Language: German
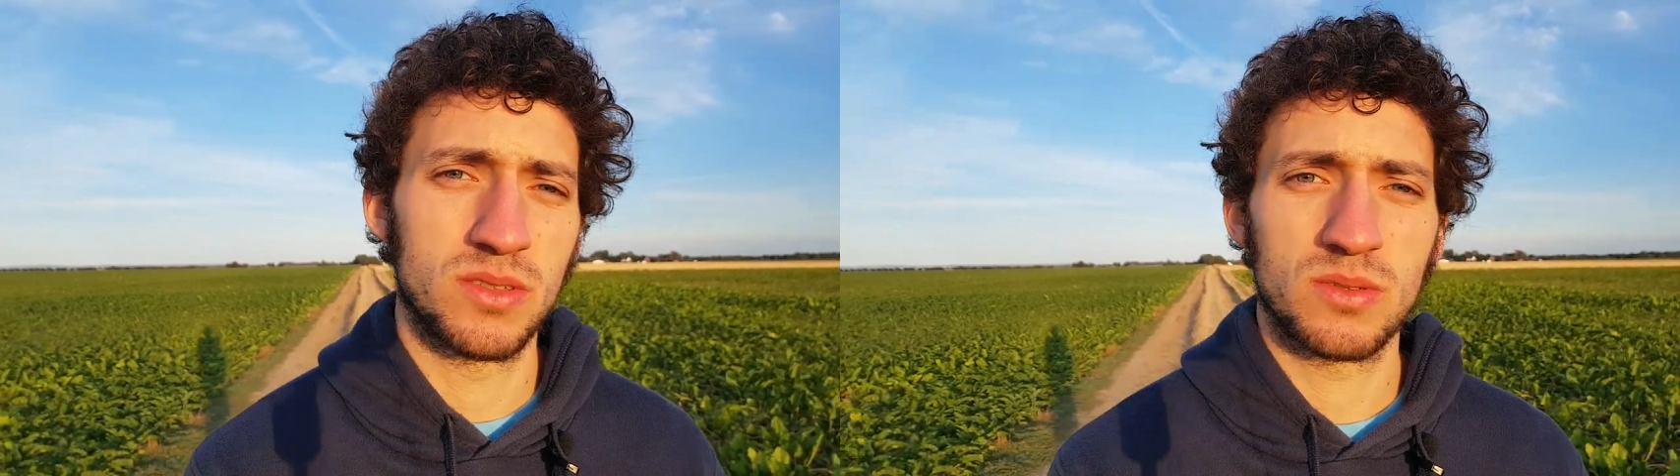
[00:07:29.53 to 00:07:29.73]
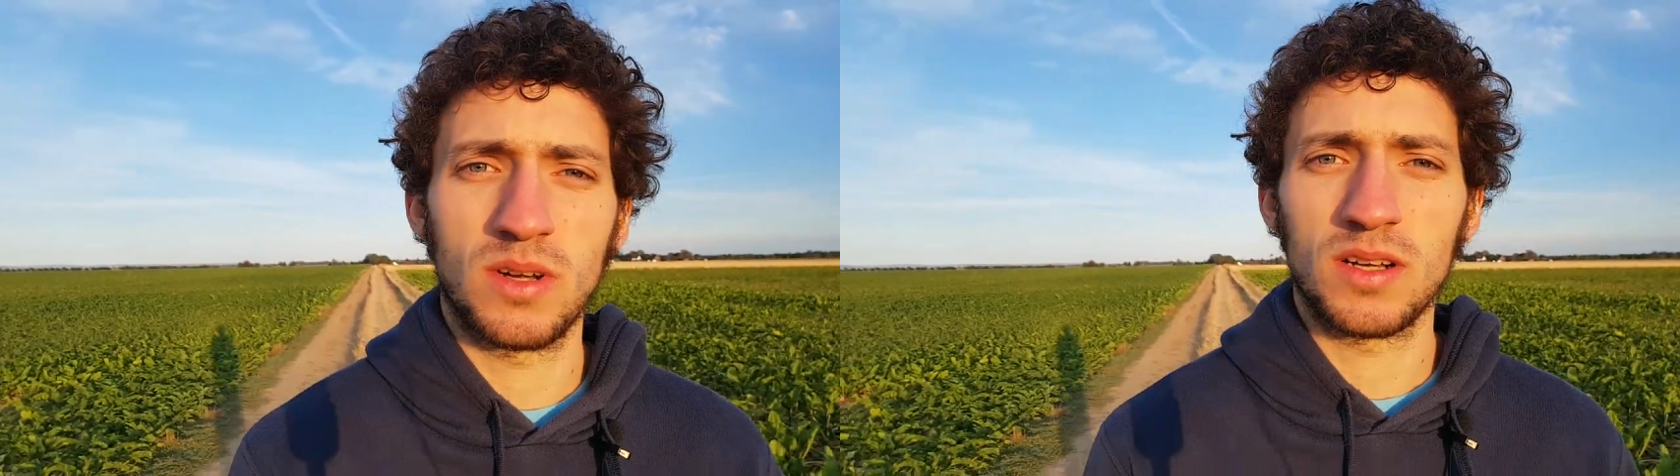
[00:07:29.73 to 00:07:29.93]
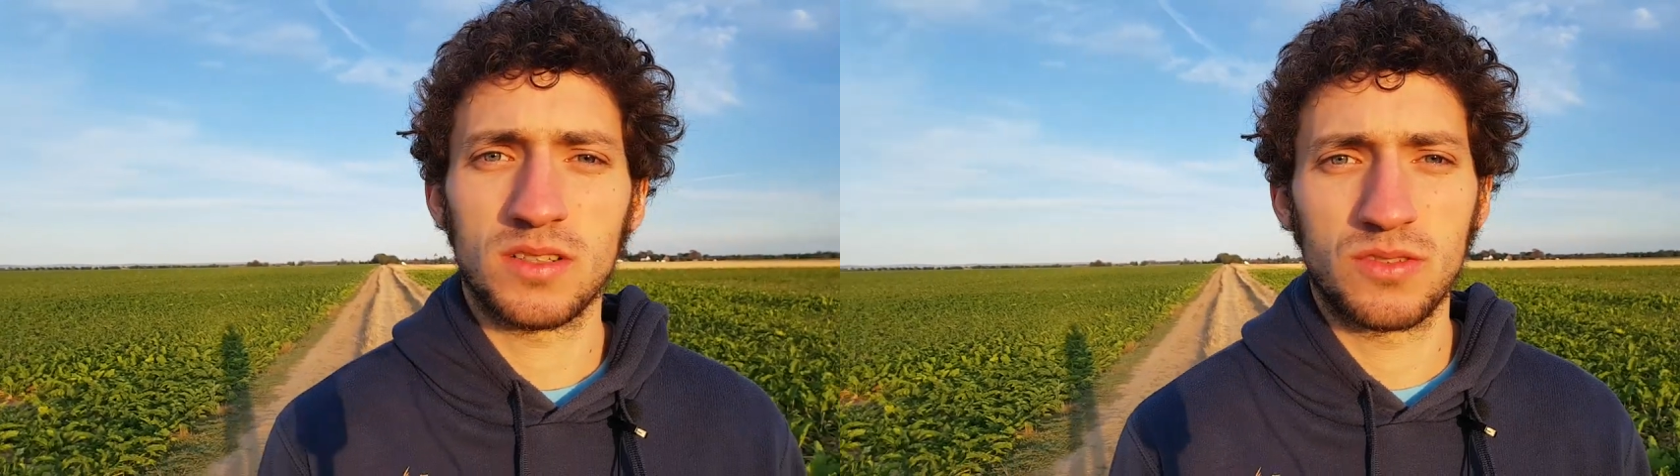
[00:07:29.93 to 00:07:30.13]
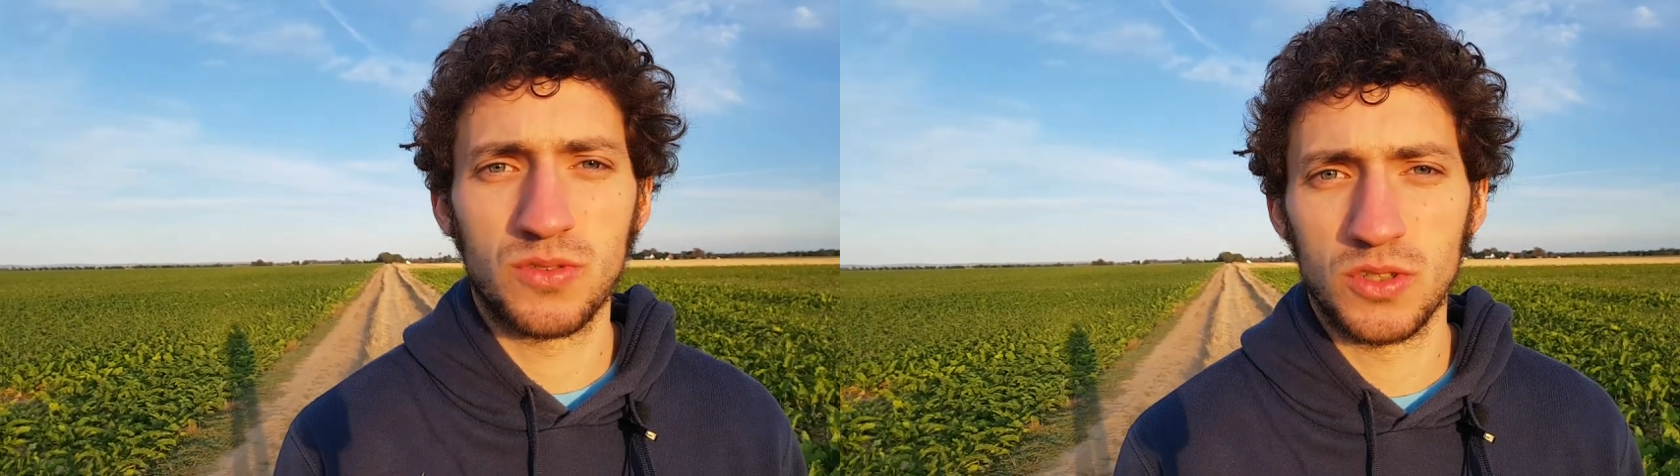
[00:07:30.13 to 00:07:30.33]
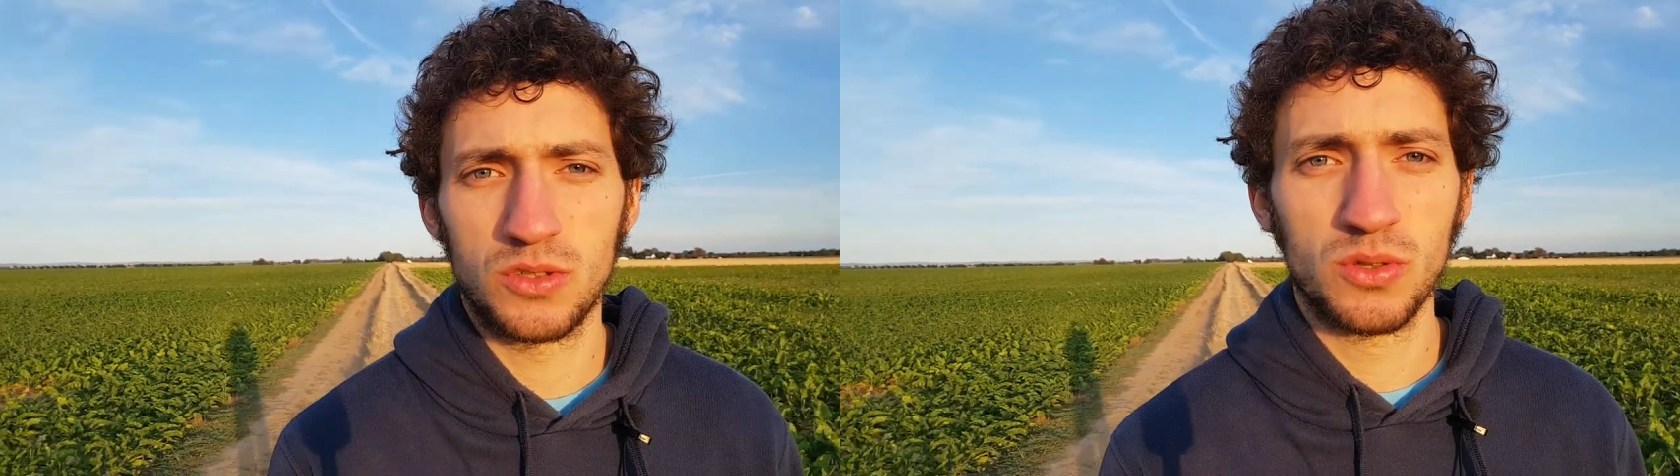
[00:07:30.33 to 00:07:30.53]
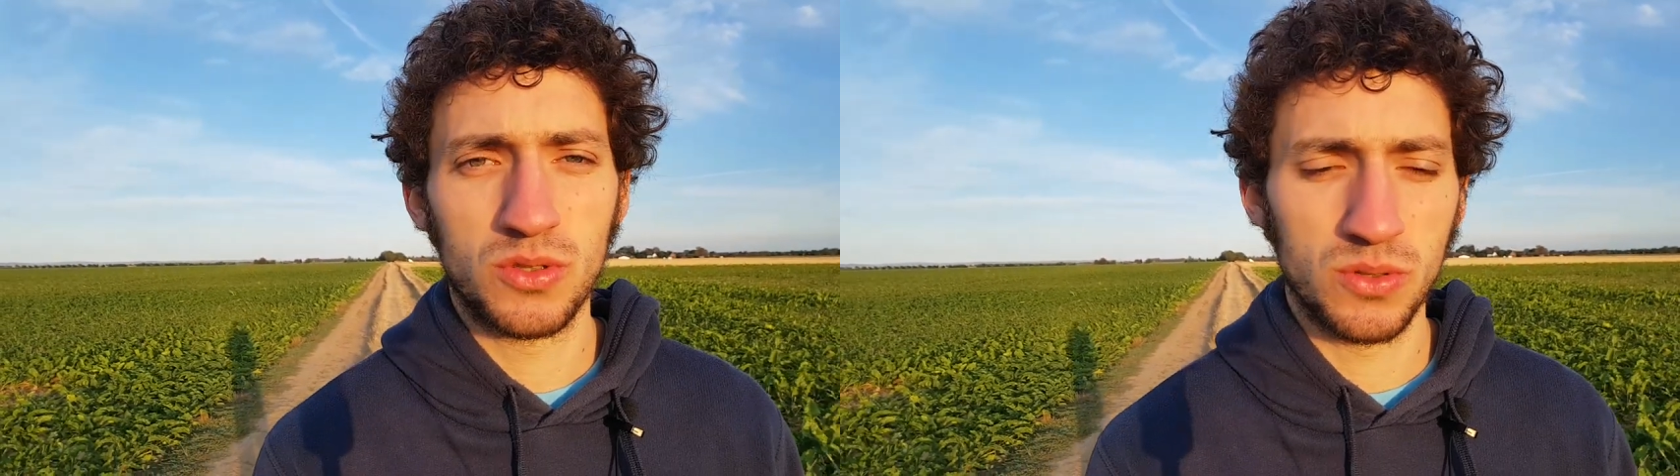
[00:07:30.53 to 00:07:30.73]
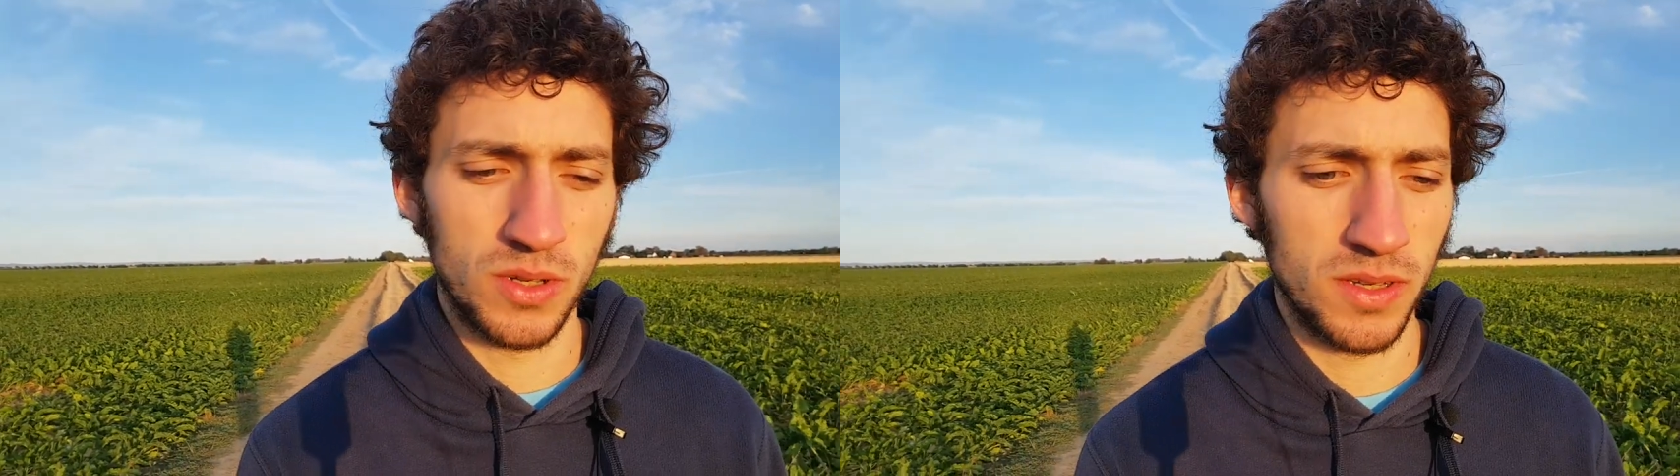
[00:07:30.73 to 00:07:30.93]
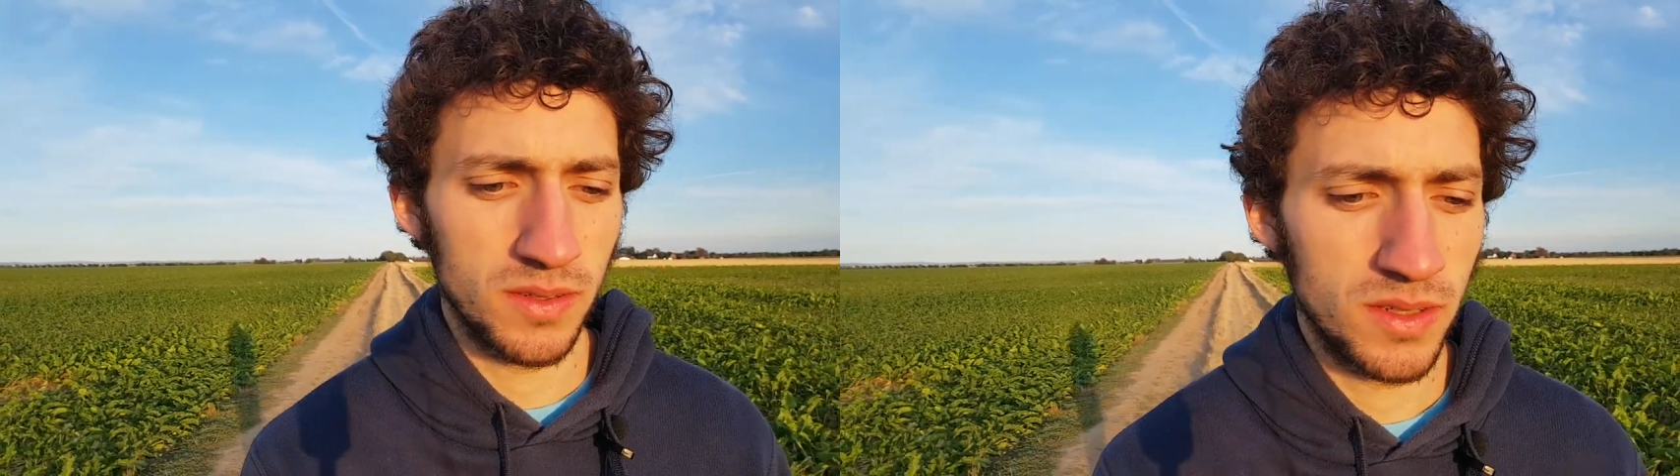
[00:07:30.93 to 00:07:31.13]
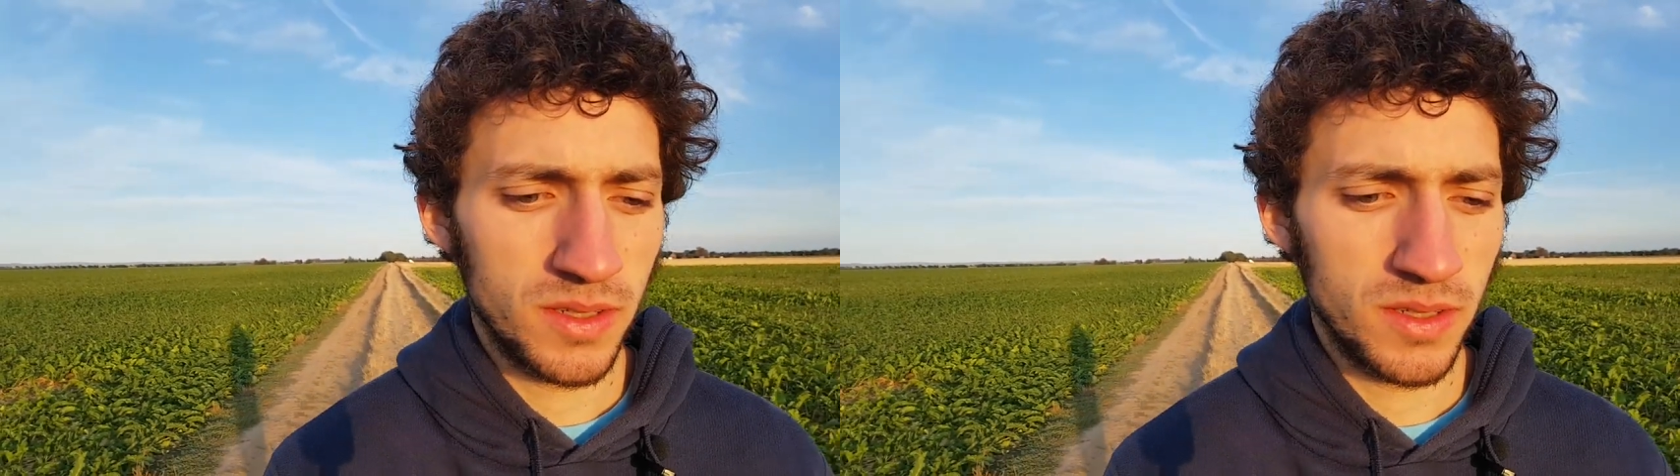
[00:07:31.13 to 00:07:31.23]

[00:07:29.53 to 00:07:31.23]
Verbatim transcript: sogar Angst, vor die Tür zu gehen,